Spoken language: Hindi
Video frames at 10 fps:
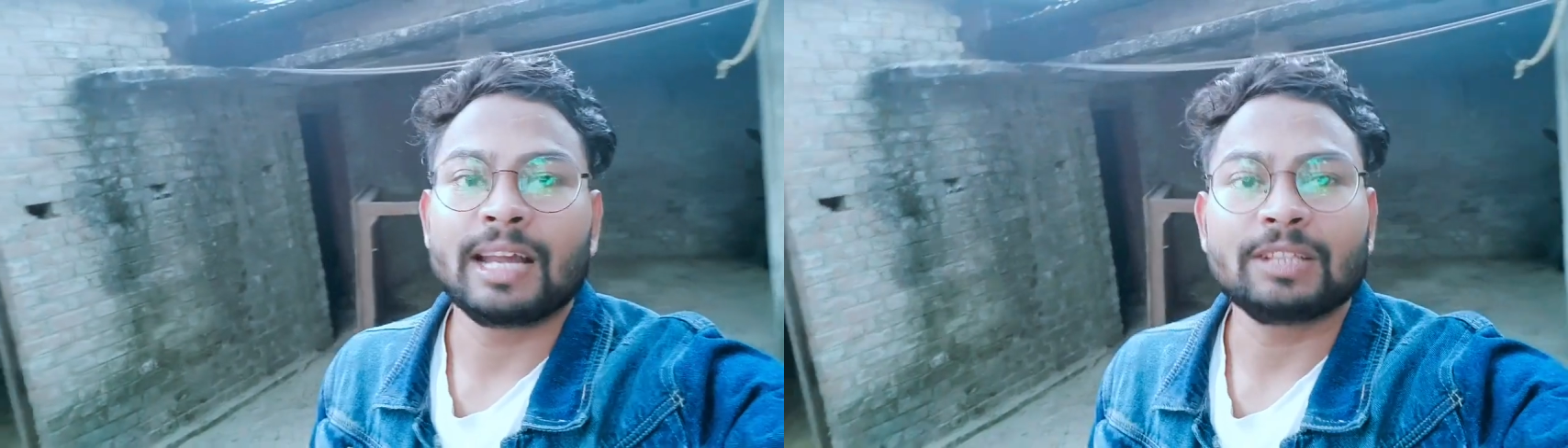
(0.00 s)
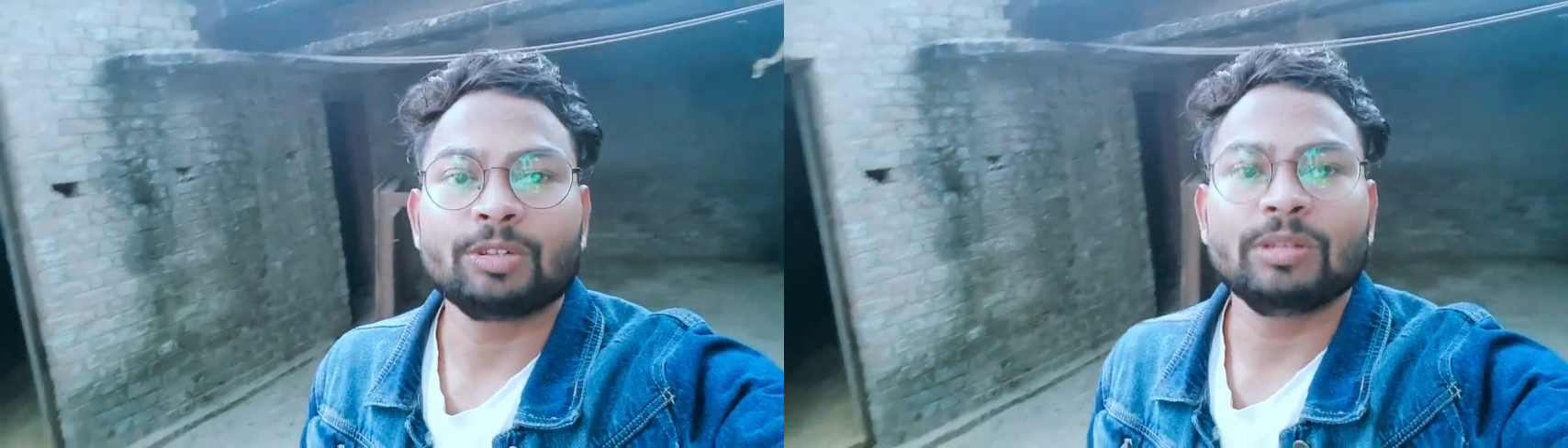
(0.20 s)

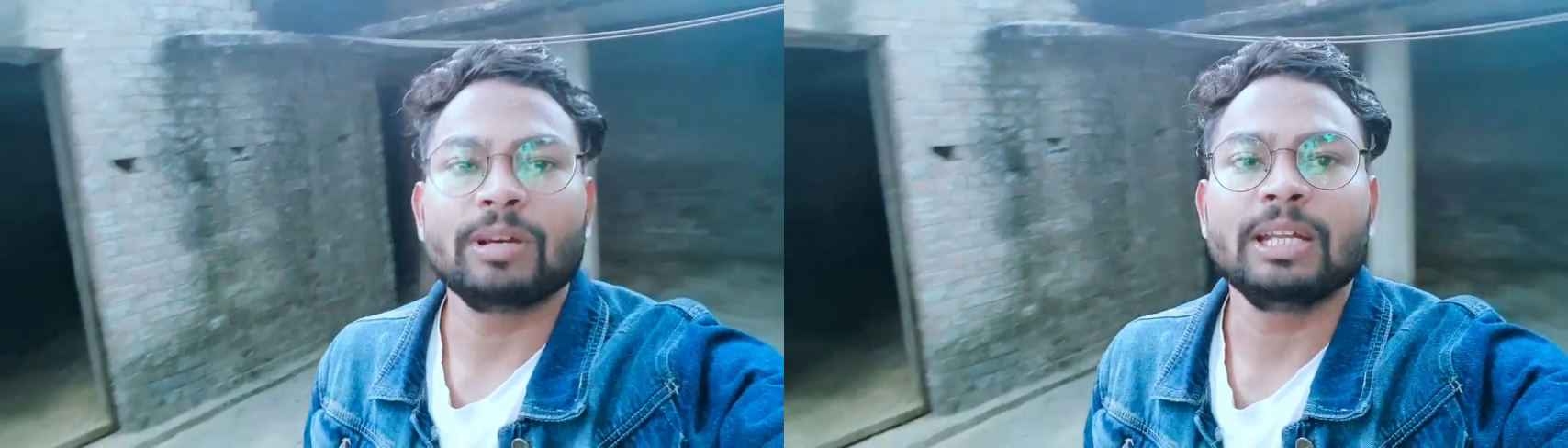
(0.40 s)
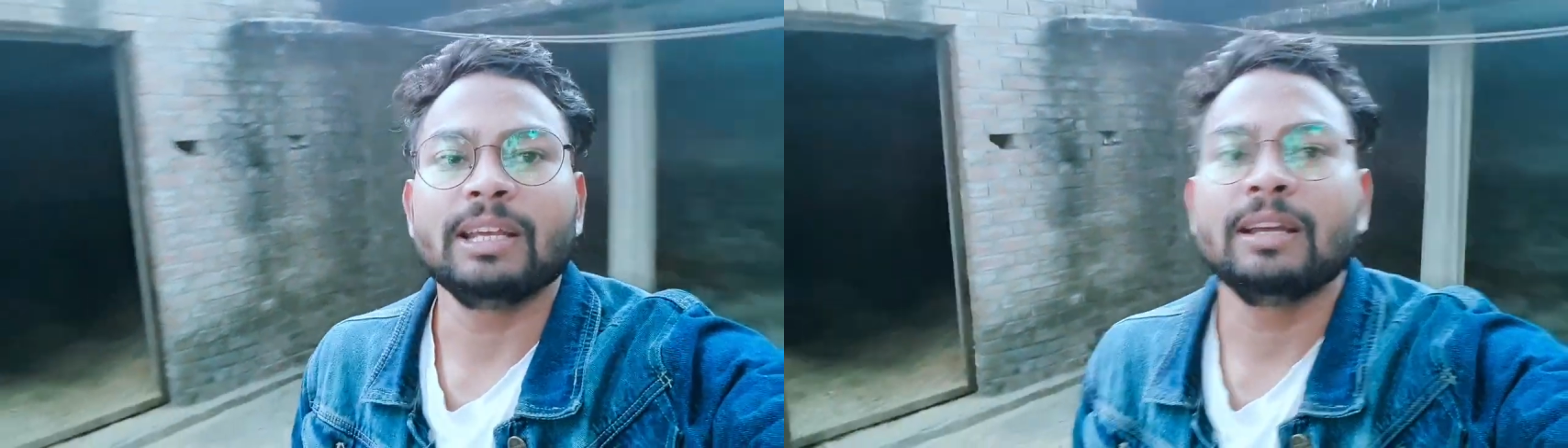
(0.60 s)
रात
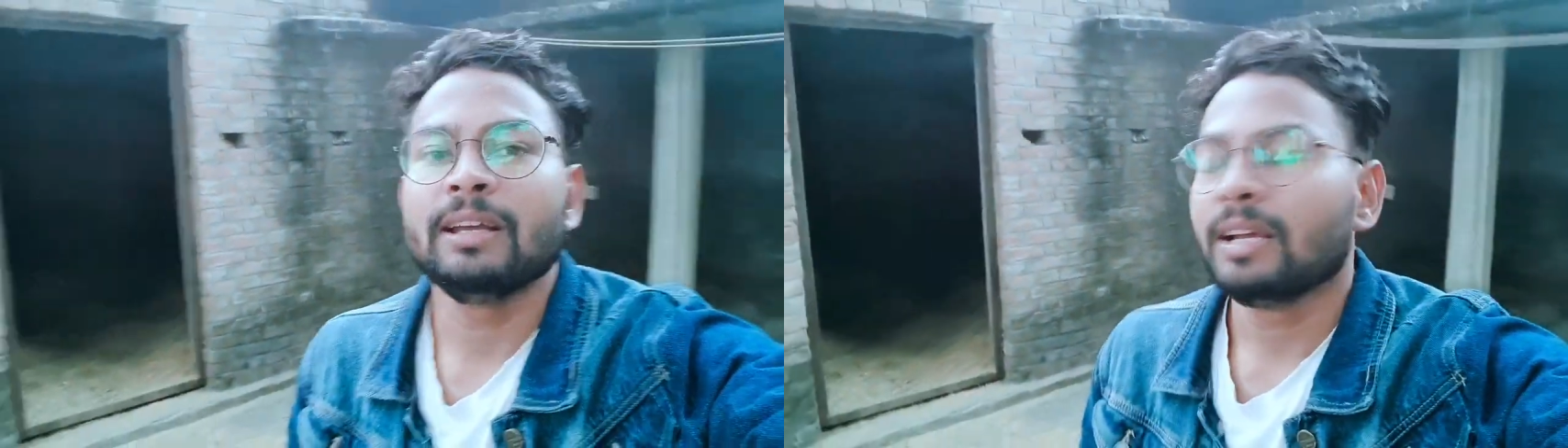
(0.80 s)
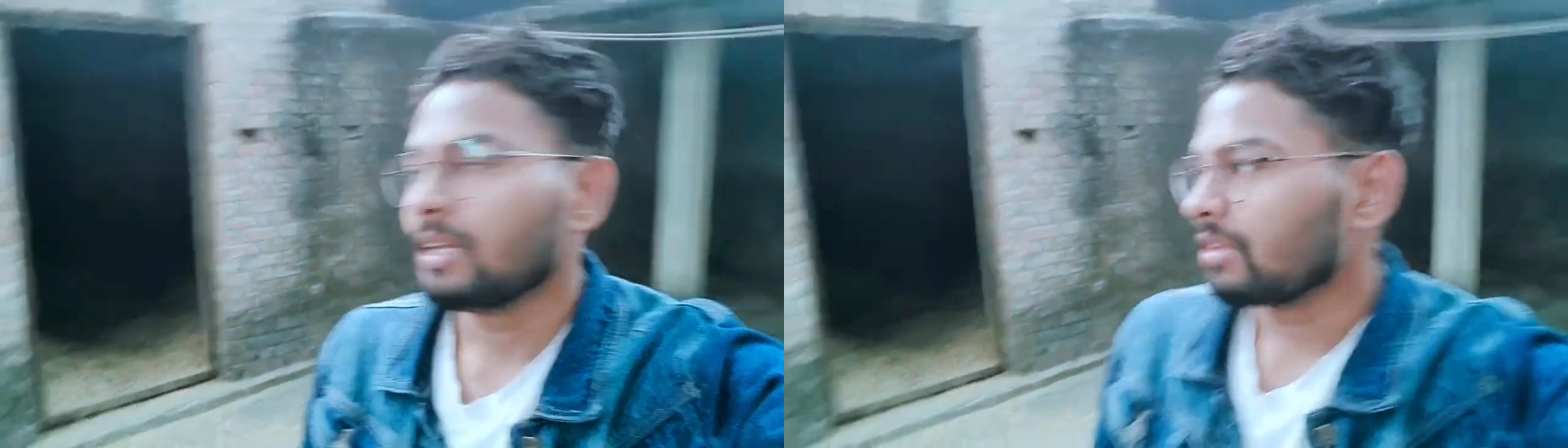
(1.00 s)
होने वाली है
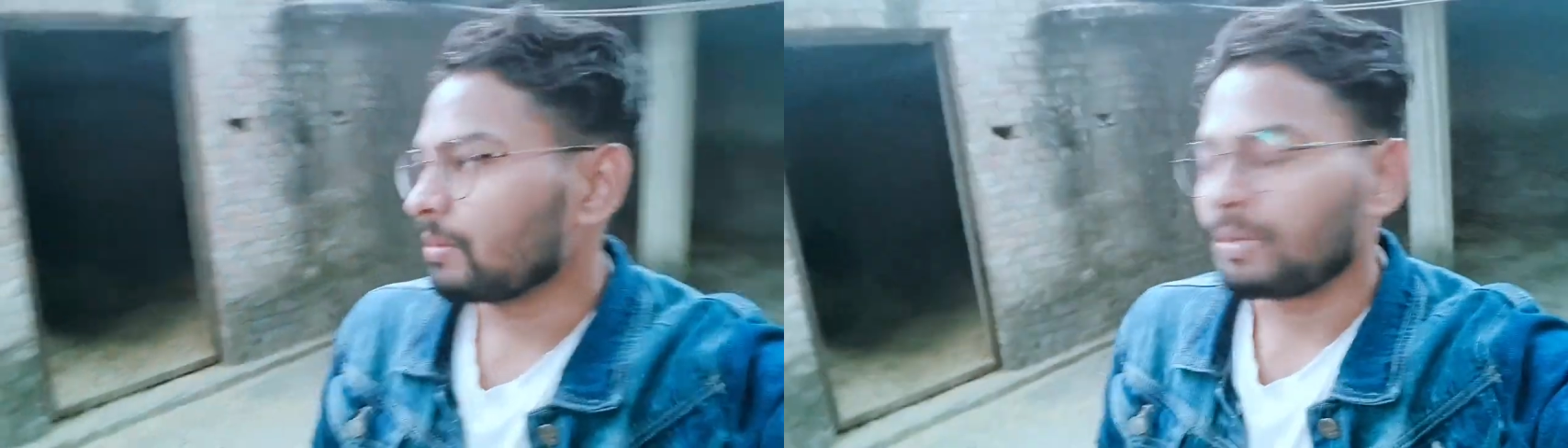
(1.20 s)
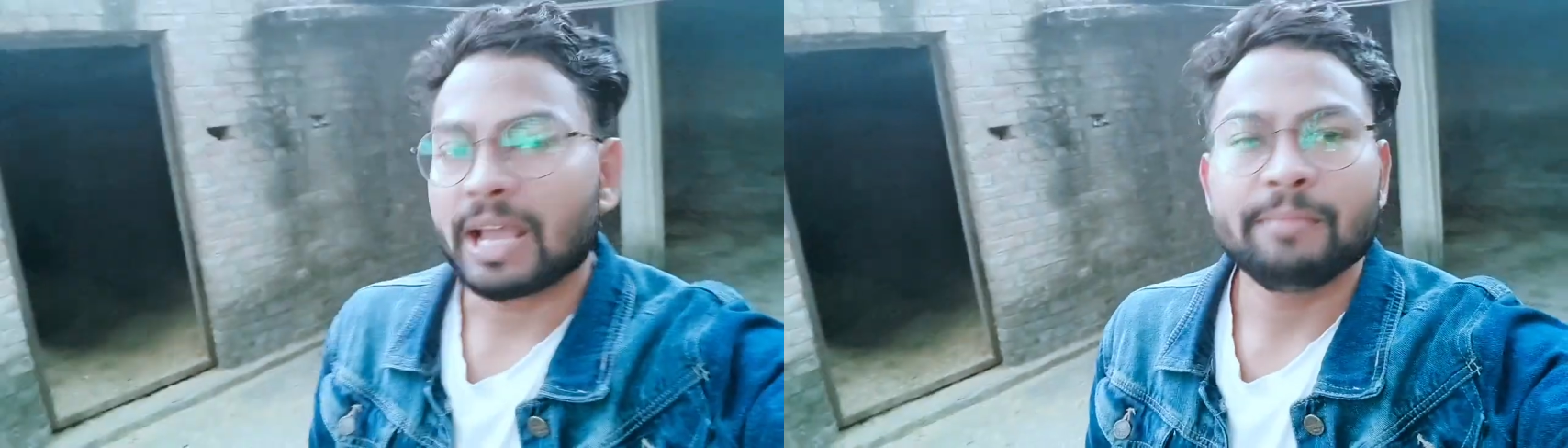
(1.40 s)
तो अब